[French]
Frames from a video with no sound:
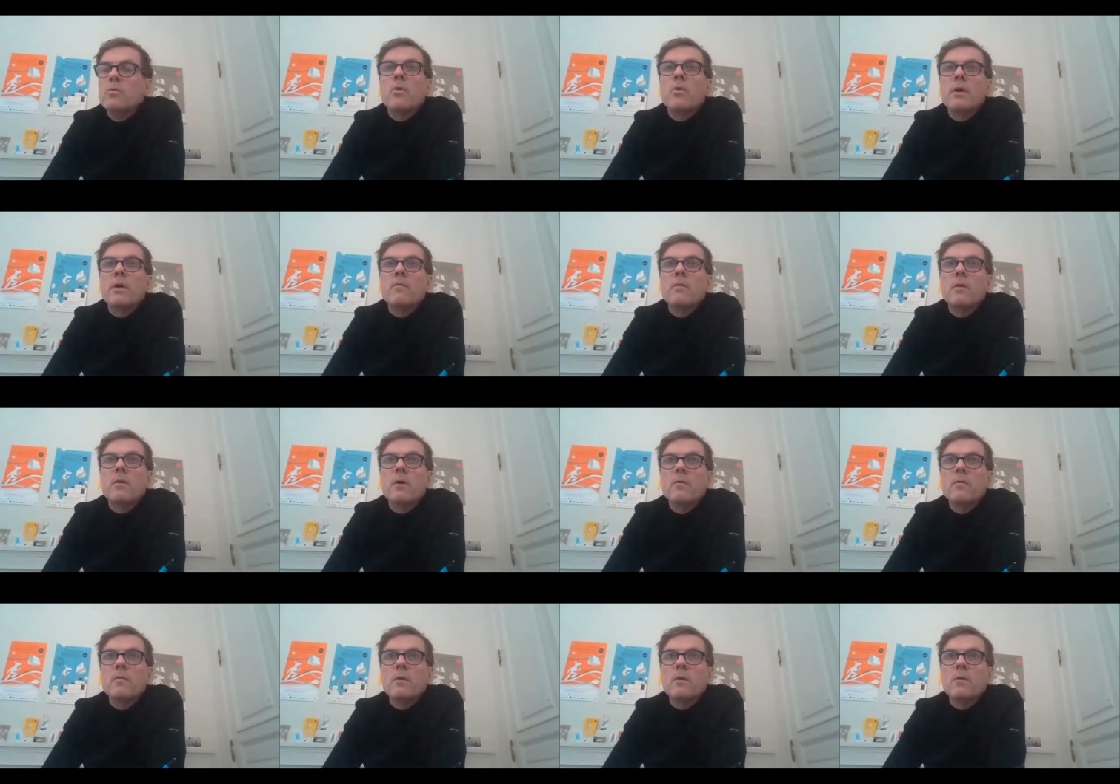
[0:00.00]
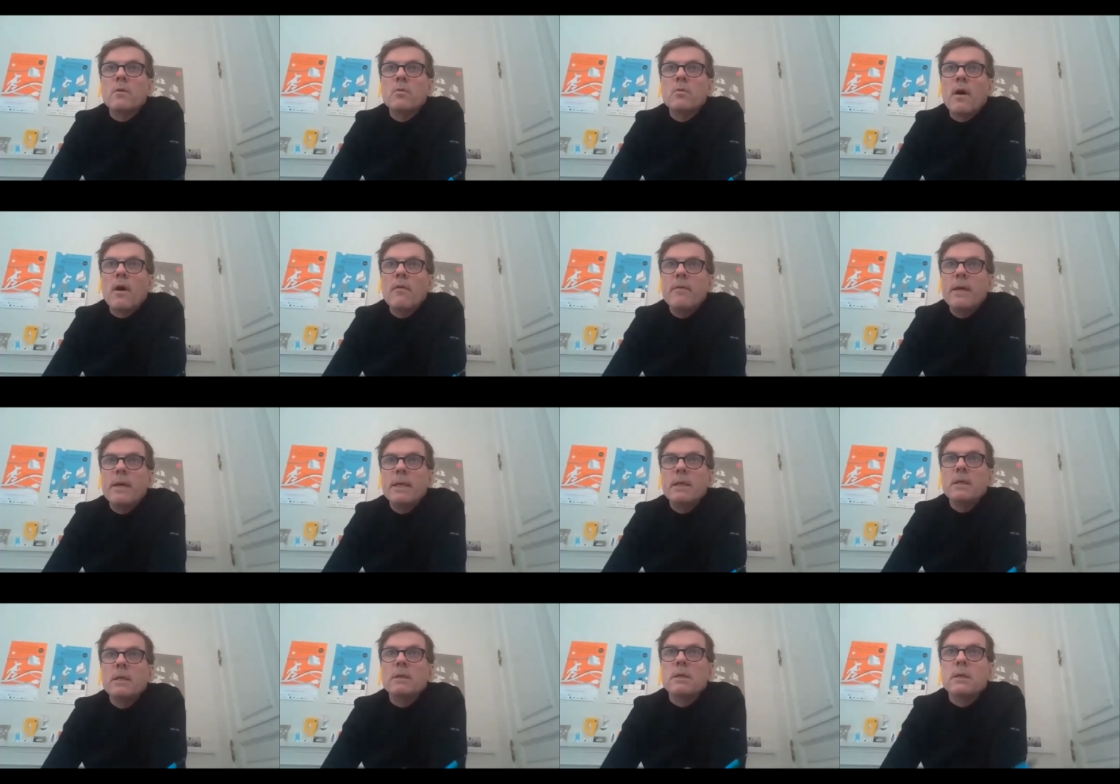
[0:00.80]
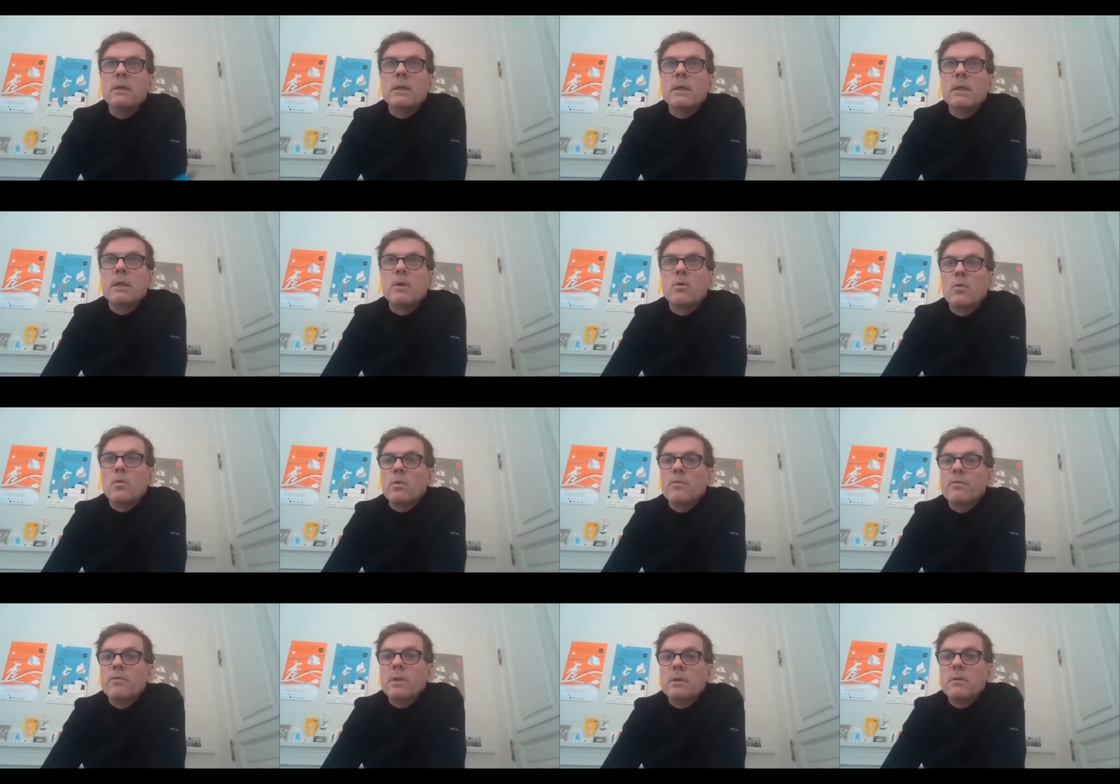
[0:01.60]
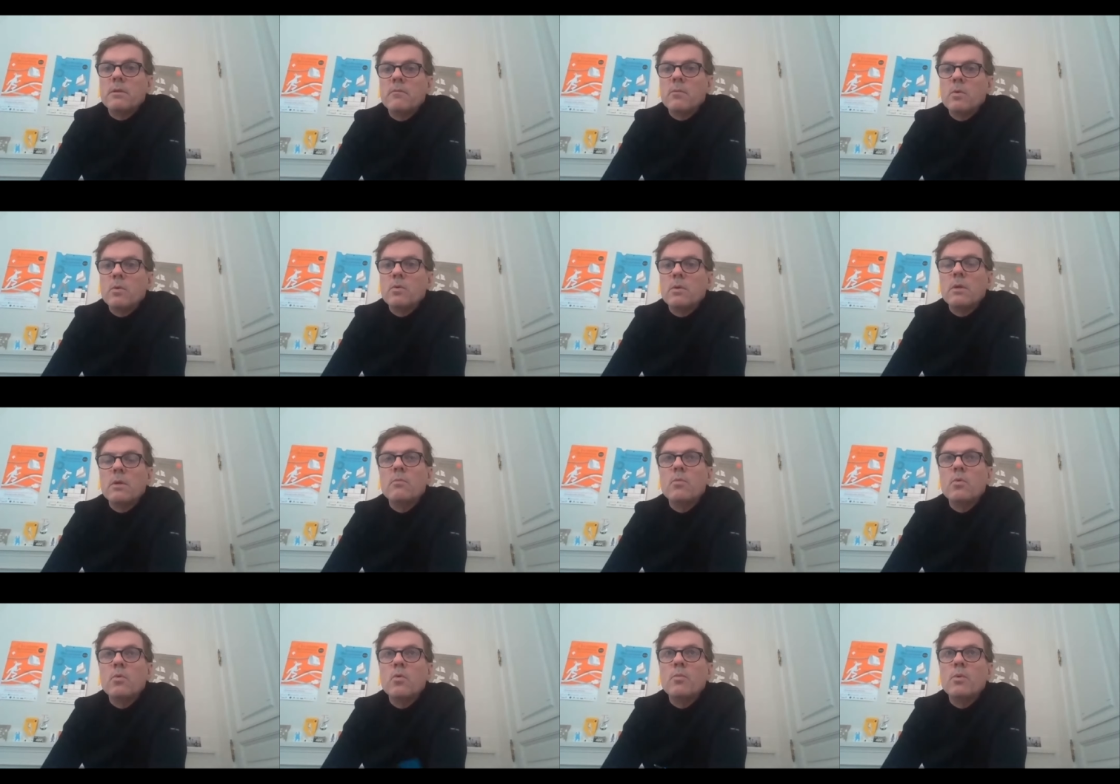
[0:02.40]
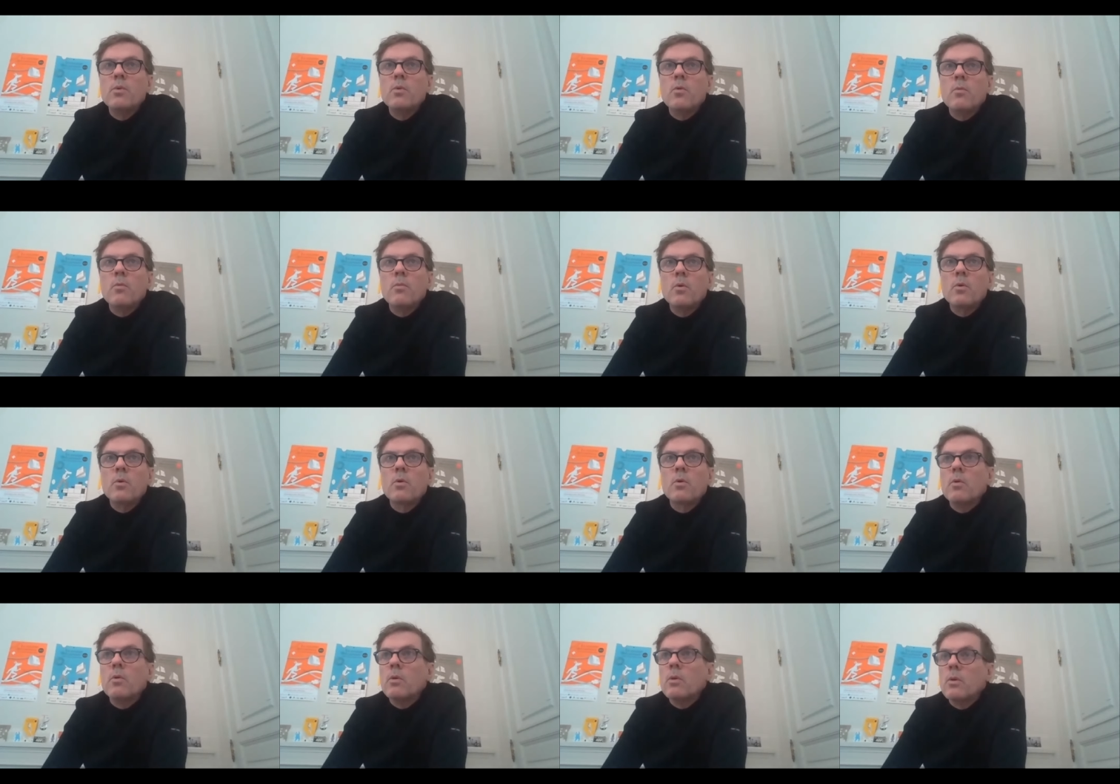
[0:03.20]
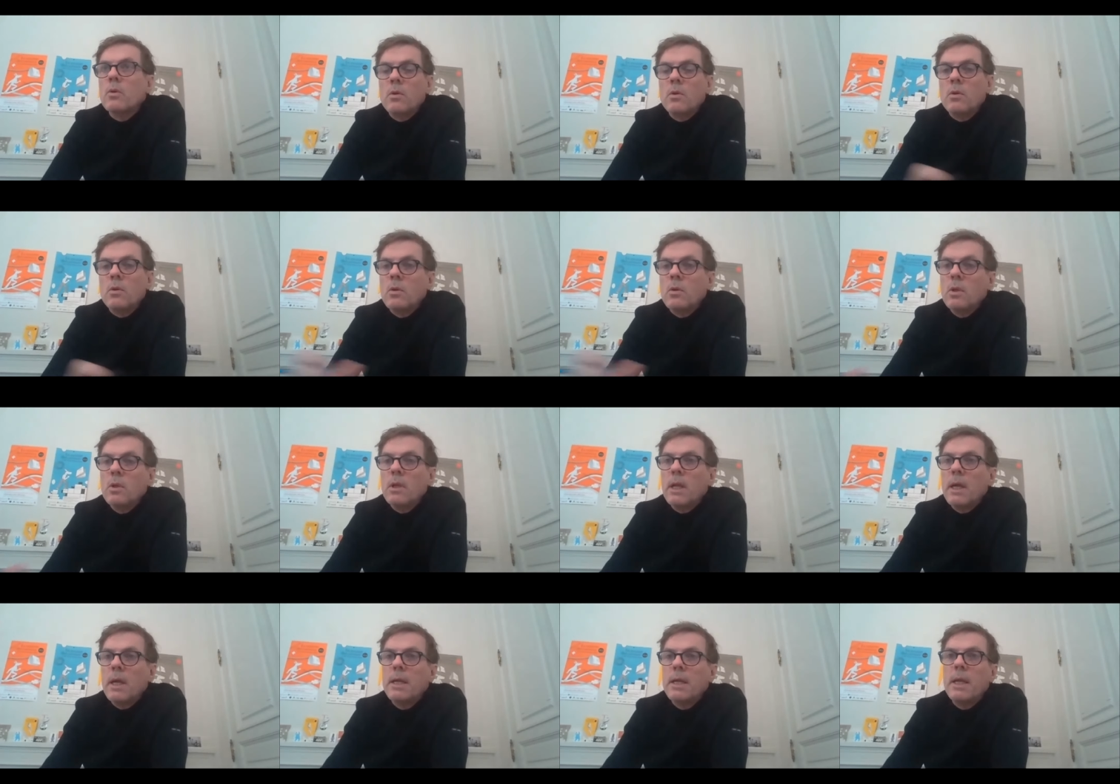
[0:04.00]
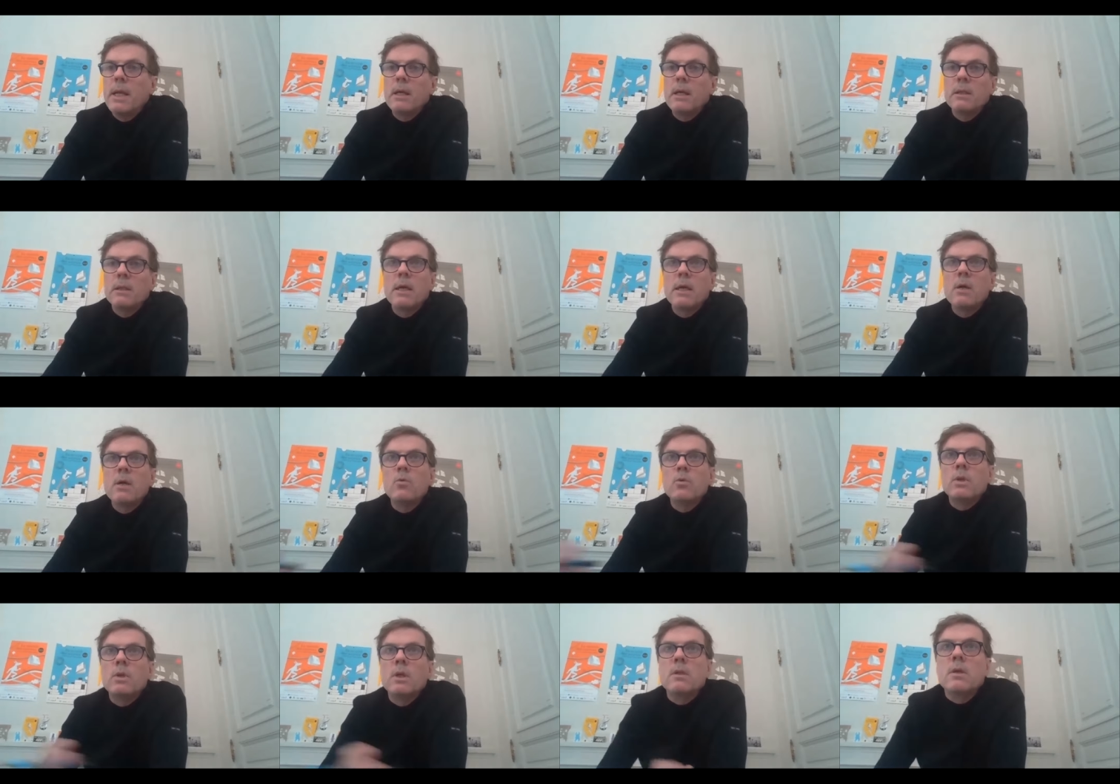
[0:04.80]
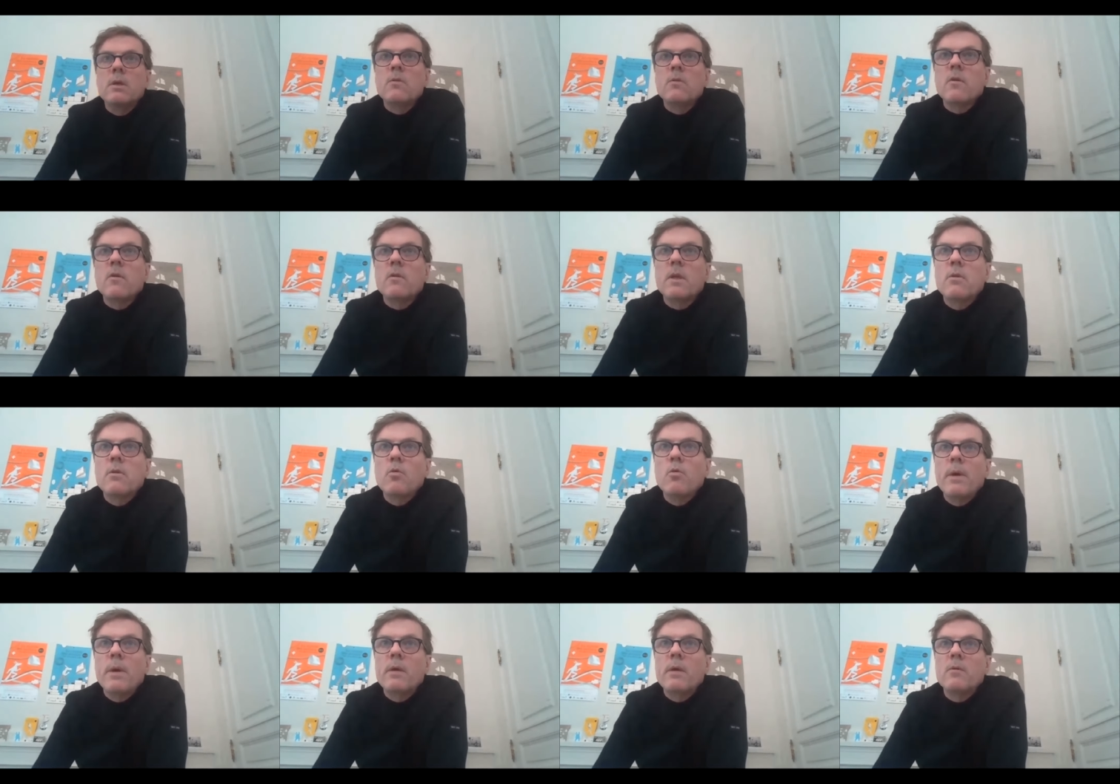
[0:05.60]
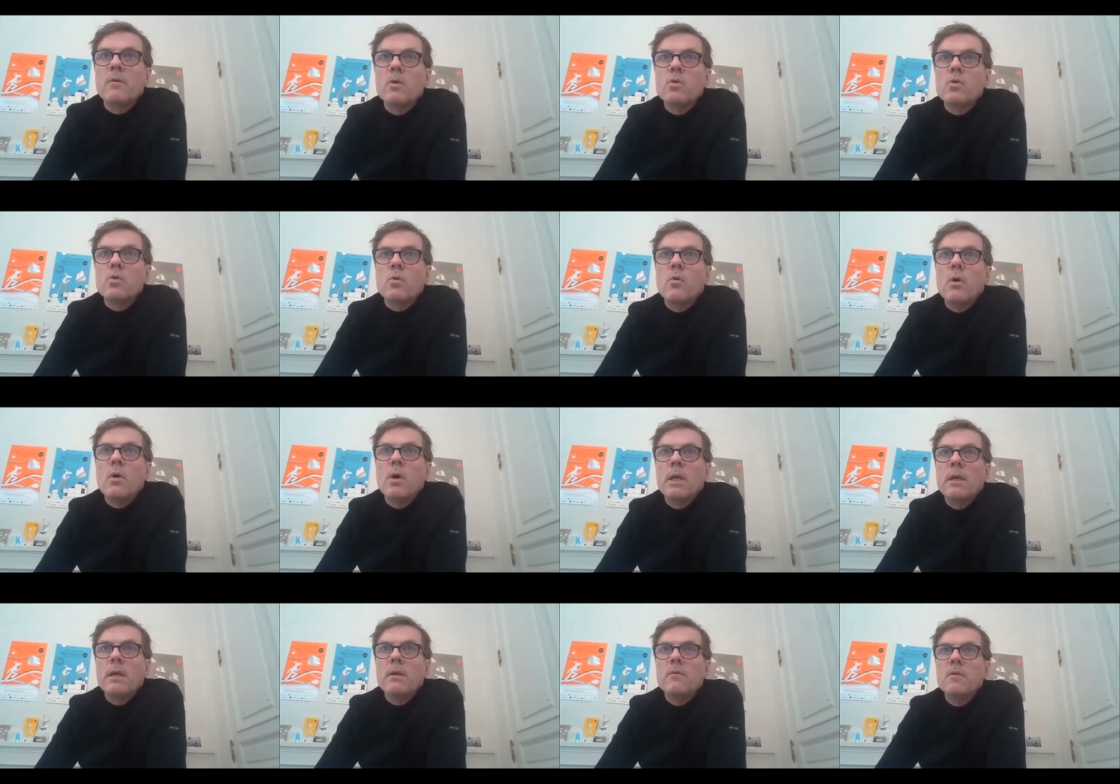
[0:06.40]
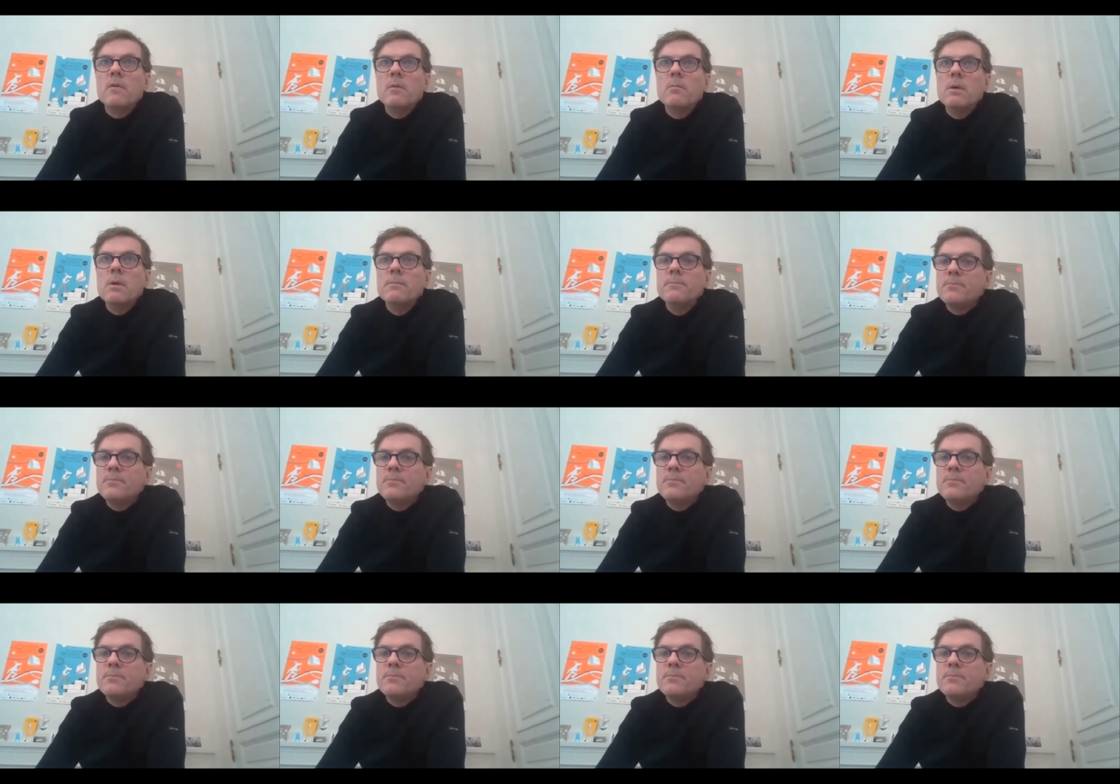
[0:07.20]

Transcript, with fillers: résidence et de travail et qu'effectivement, on est beaucoup plus nombreux qu'une l'année dernière où on était une centaine de personnes, je crois, à l'ENSIB